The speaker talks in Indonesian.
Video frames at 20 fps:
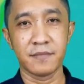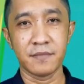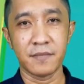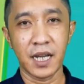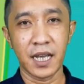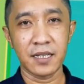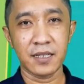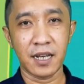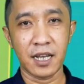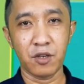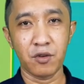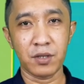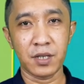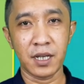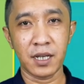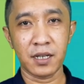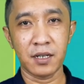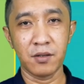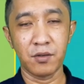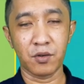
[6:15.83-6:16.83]
baik
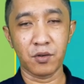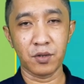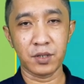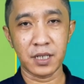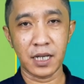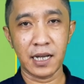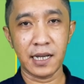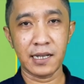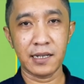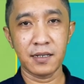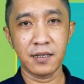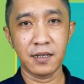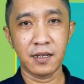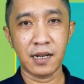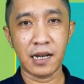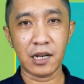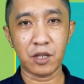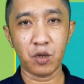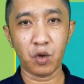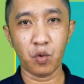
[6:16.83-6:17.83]
selanjutnya ke urusan
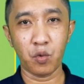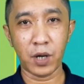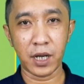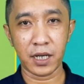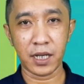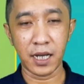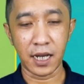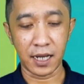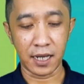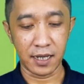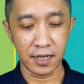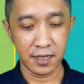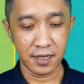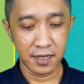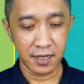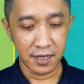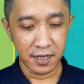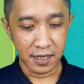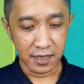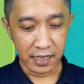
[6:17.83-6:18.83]
kartu keluarga
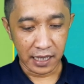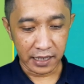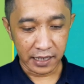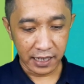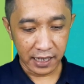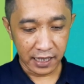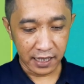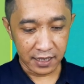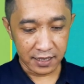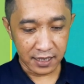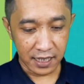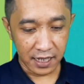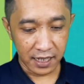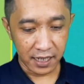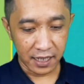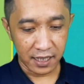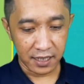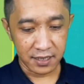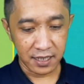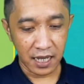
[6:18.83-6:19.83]
dari
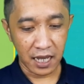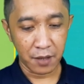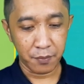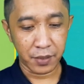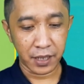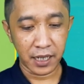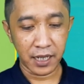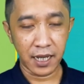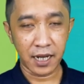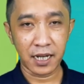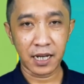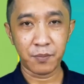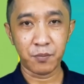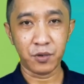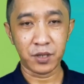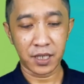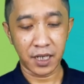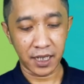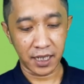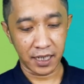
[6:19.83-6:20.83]
Elsa Elsa Perlianda
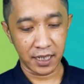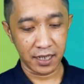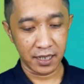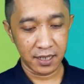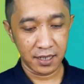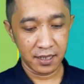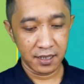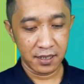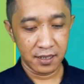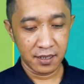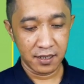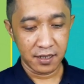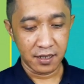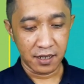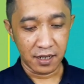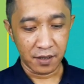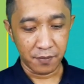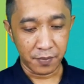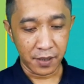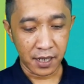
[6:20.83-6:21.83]
Putri.
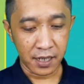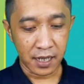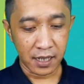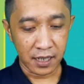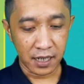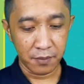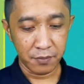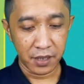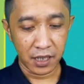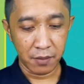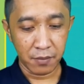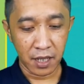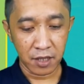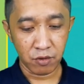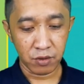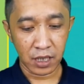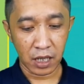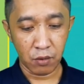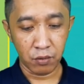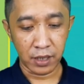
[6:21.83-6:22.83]
Pak kakak minimal
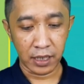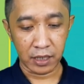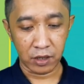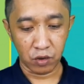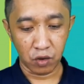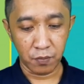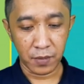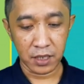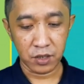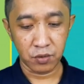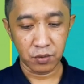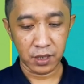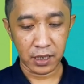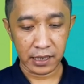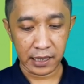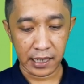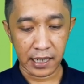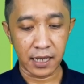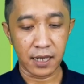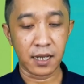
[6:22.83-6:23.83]
setahun itu
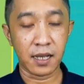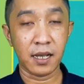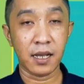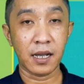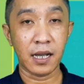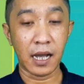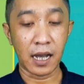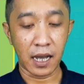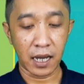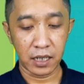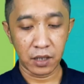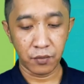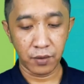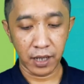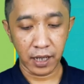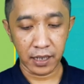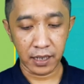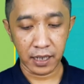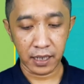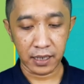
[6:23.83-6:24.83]
maksudnya ya kakak di
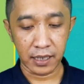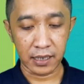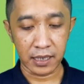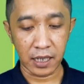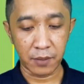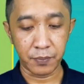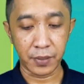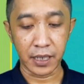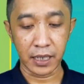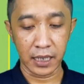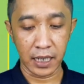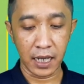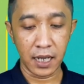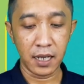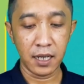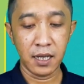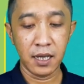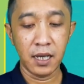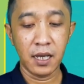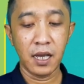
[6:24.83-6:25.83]
wilayah kita
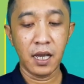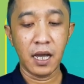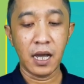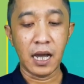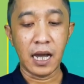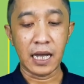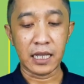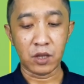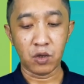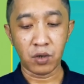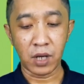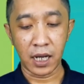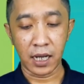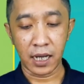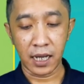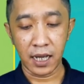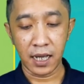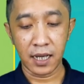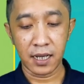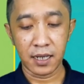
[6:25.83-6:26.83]
pindah atau
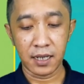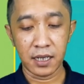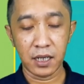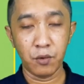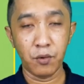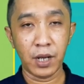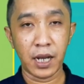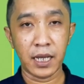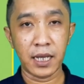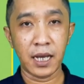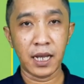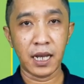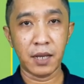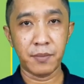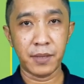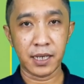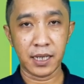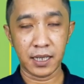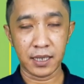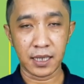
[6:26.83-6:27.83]
kakak di wilayah
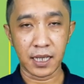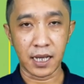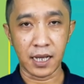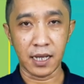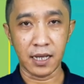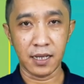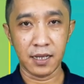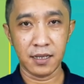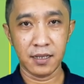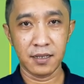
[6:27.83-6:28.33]
lama kita.